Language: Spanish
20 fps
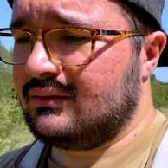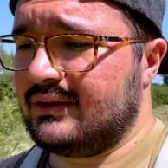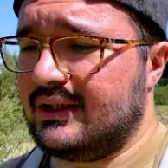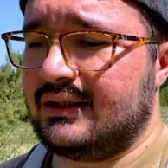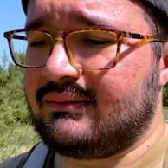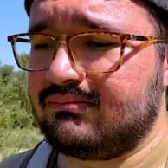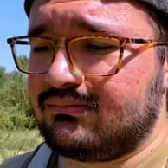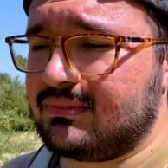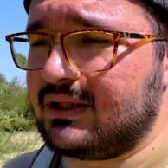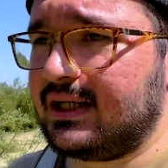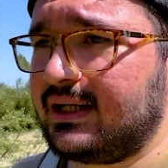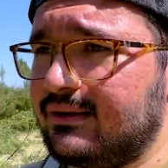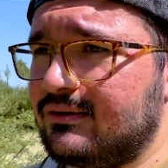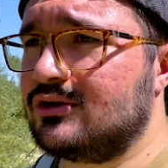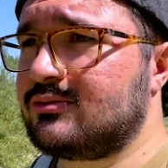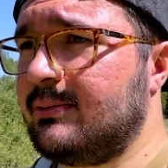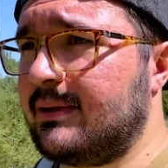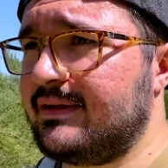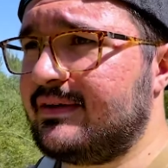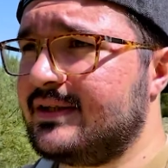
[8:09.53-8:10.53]
De tener los
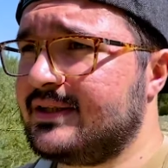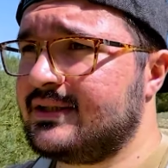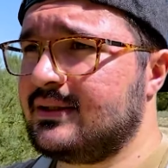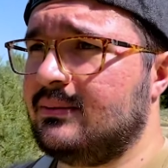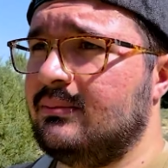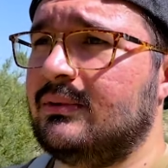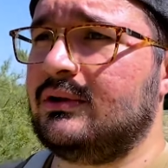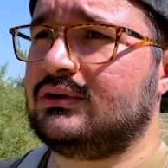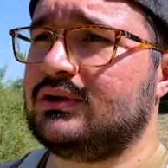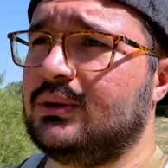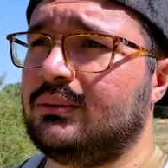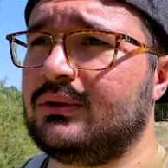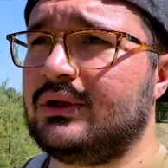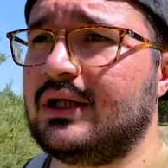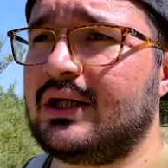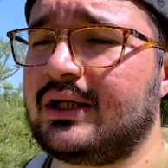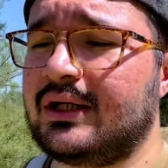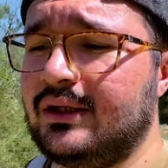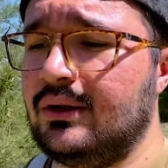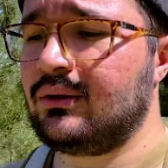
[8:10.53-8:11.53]
peces, me los llevo del
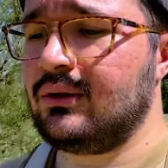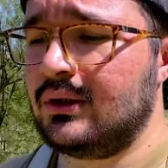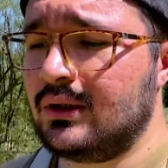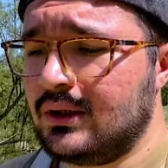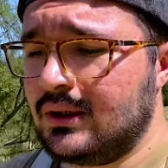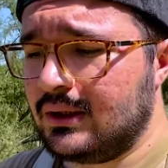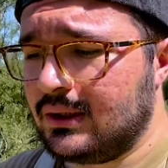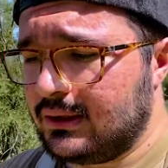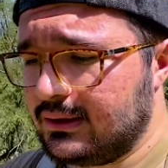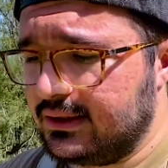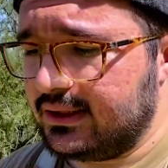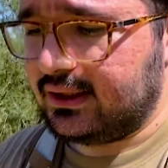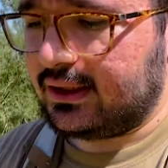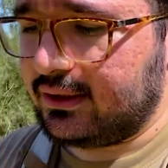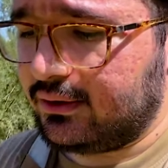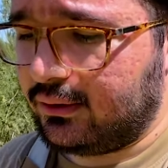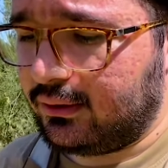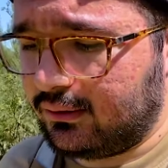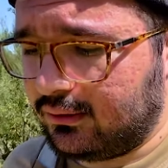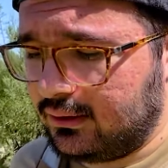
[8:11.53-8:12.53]
río, del
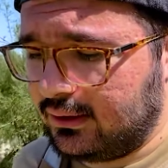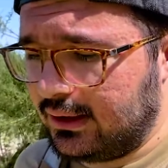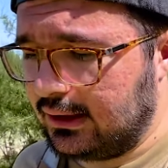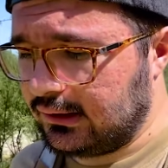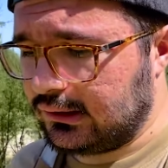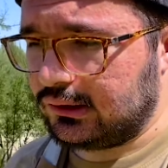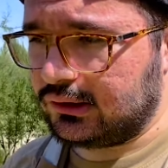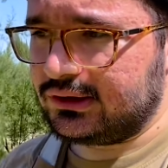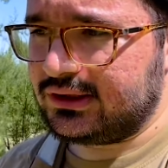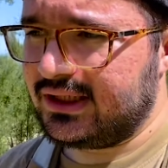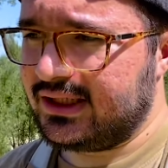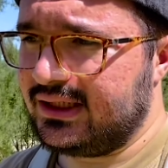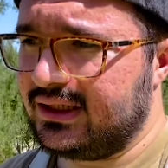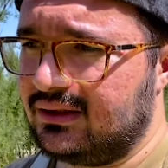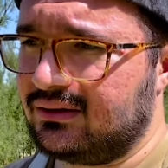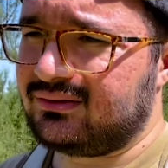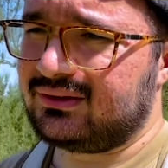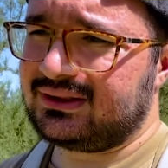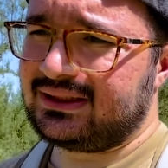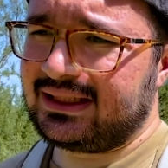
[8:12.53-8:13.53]
río al coche y del
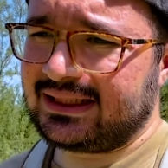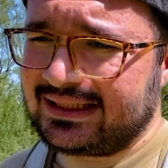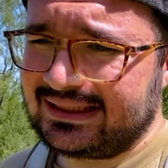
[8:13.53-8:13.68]
coche a